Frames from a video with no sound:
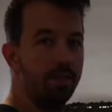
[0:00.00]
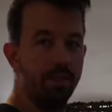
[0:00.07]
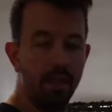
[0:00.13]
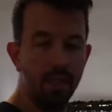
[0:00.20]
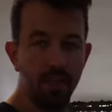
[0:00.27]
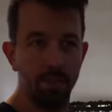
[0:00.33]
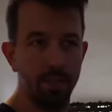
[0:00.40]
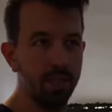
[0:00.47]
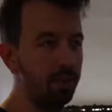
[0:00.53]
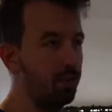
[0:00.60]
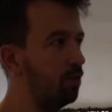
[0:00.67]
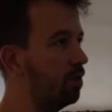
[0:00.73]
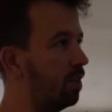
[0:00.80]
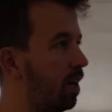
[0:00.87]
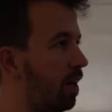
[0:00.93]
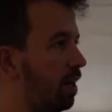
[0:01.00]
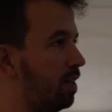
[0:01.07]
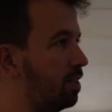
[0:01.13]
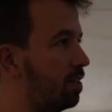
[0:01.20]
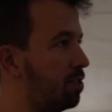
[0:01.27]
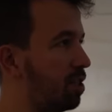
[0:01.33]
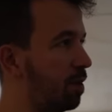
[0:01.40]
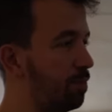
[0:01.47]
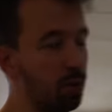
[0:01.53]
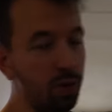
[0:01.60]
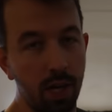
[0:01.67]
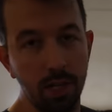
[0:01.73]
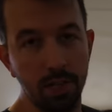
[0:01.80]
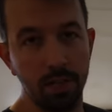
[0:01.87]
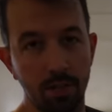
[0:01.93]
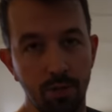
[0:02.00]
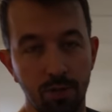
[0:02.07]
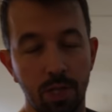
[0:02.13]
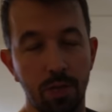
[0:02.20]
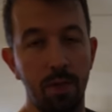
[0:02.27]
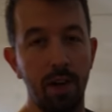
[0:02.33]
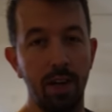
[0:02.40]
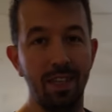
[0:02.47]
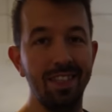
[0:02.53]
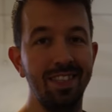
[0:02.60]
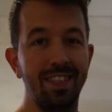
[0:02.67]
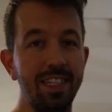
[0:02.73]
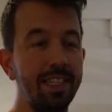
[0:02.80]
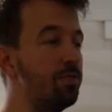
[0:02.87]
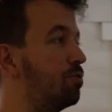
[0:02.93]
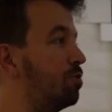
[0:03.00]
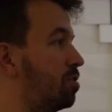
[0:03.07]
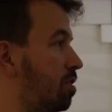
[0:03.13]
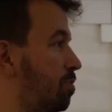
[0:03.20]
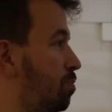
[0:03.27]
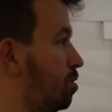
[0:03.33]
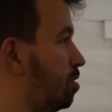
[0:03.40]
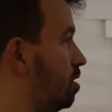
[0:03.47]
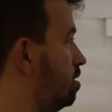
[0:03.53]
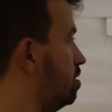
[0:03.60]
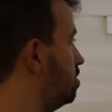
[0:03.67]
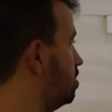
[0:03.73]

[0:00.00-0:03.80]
Dann gibt es hier noch ein Championat, und zwar ein Diskus-Championat.